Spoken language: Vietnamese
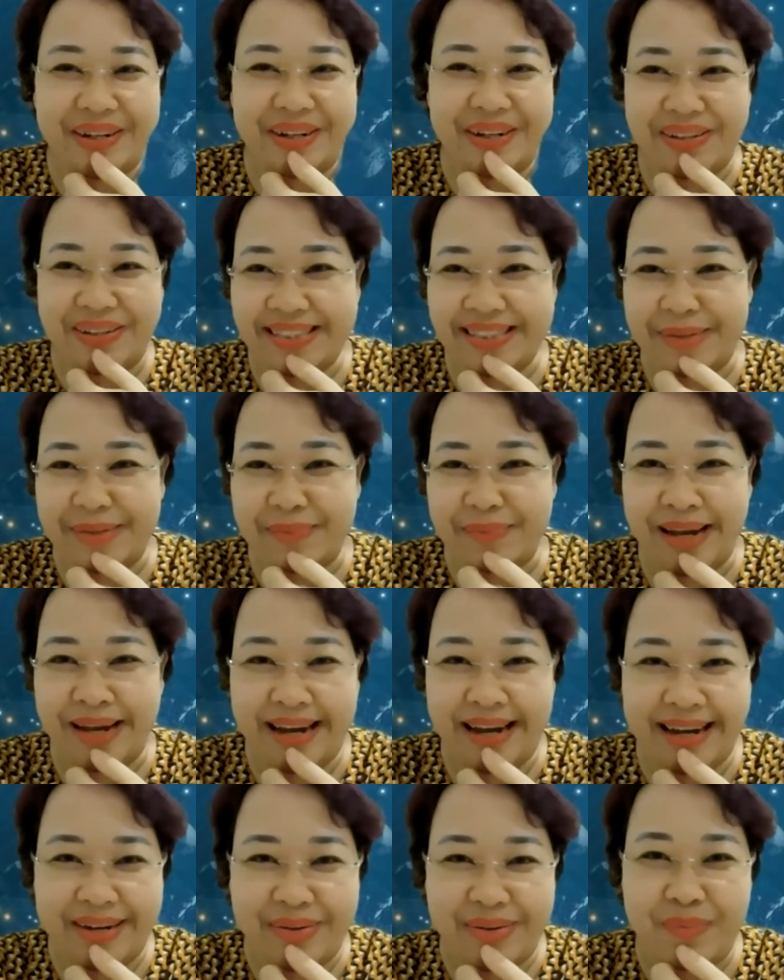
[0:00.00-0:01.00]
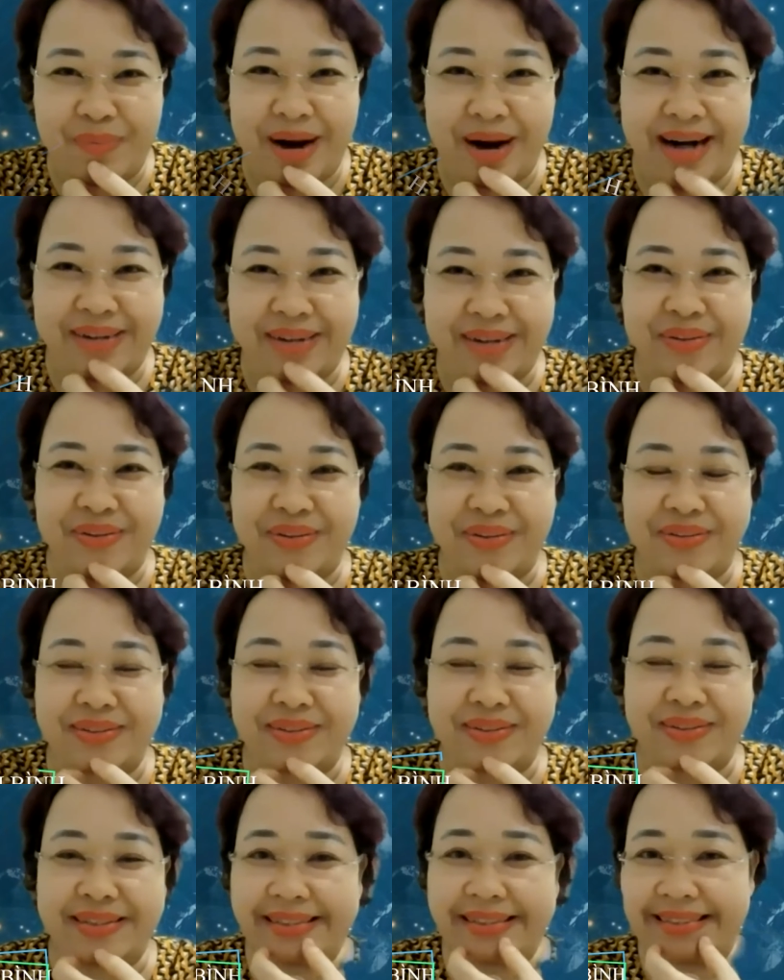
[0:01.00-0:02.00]
cho tập thể của ba
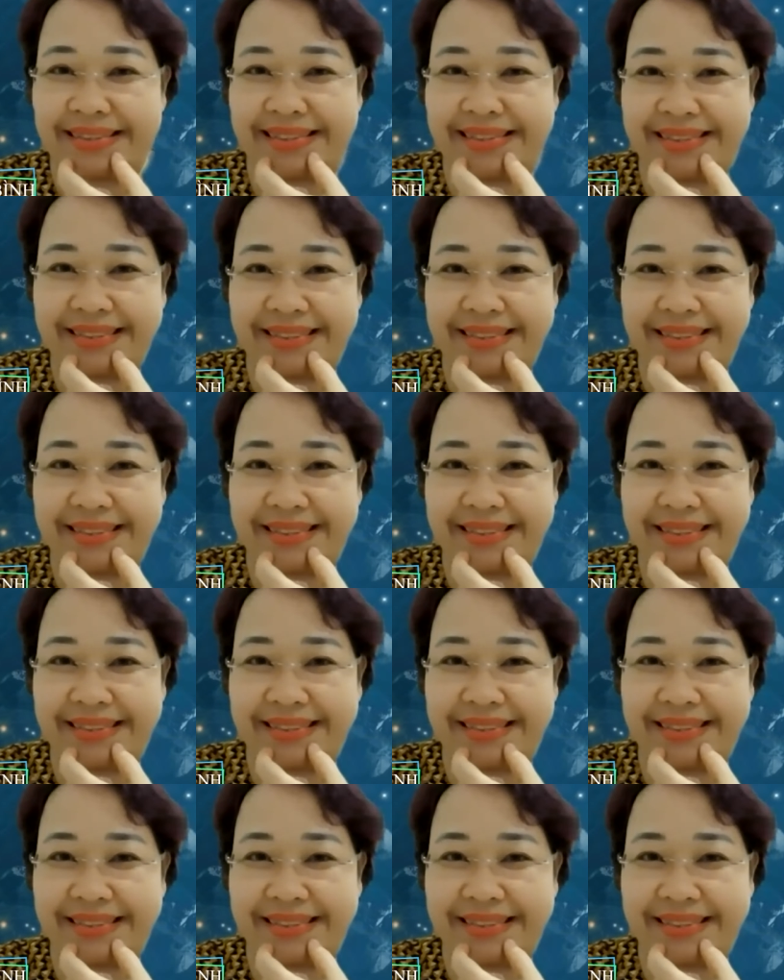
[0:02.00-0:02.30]
cô ờ,